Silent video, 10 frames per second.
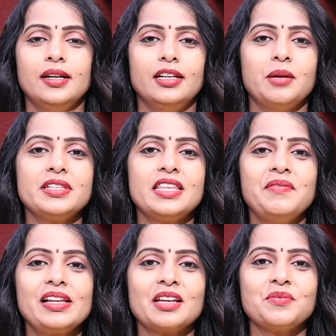నమస్తే
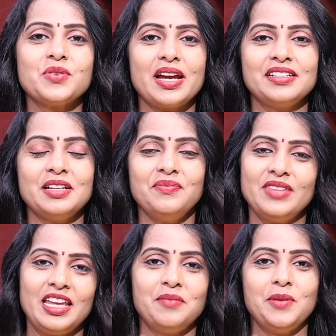వెల్కమ్ టు ఐ డ్రీమ్
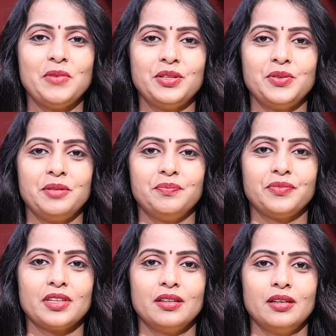నేను మీ మాధురి
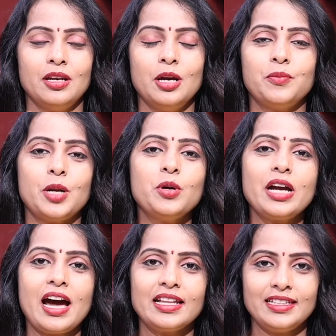ప్రముఖ
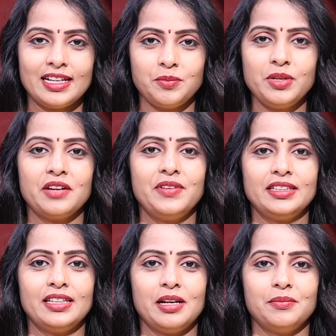
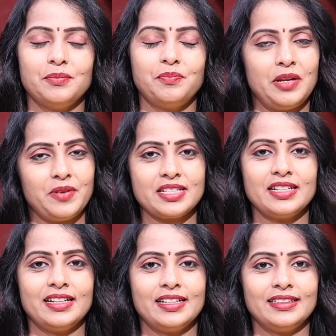ఆధ్యాత్మికవేత్త
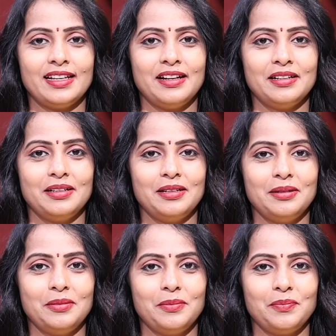ప్రవచనకర్త
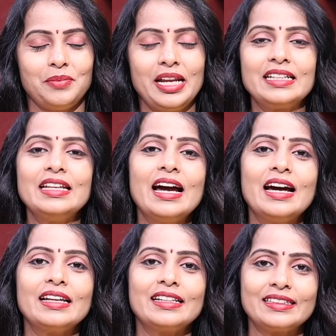
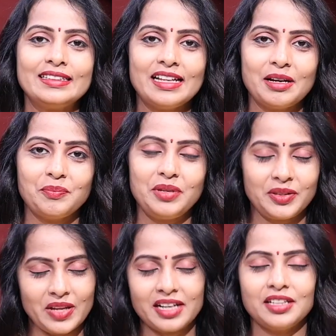ప్రజ్ఞారత్న
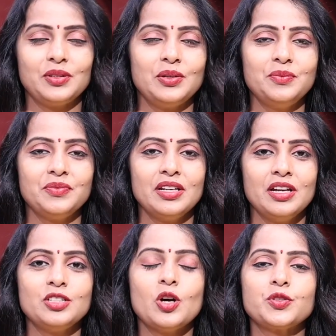బిరుదాంకితులు
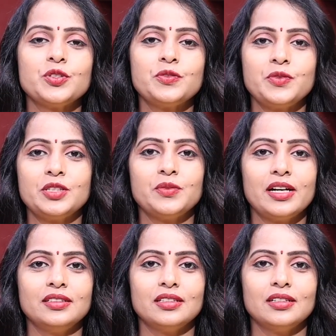డాక్టర్
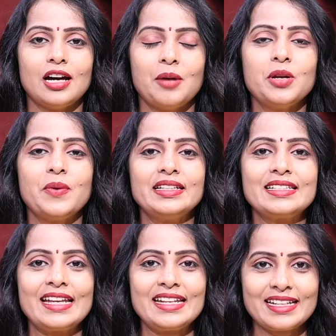విద్వాన్ అమరవాది
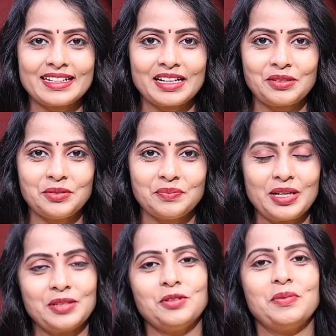శేషయ్య గారు
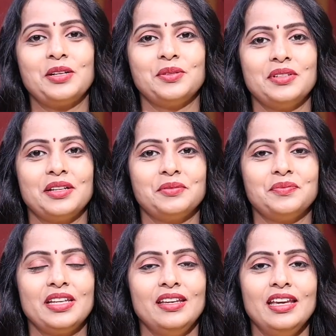మనతో పాటు ఉన్నారు
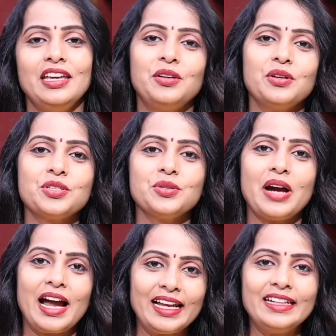ఈరోజు
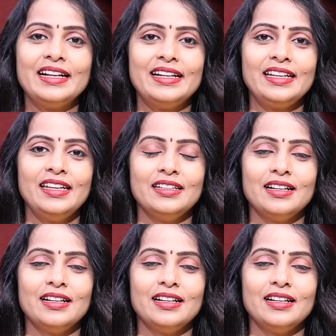ఆయన్ని అడిగి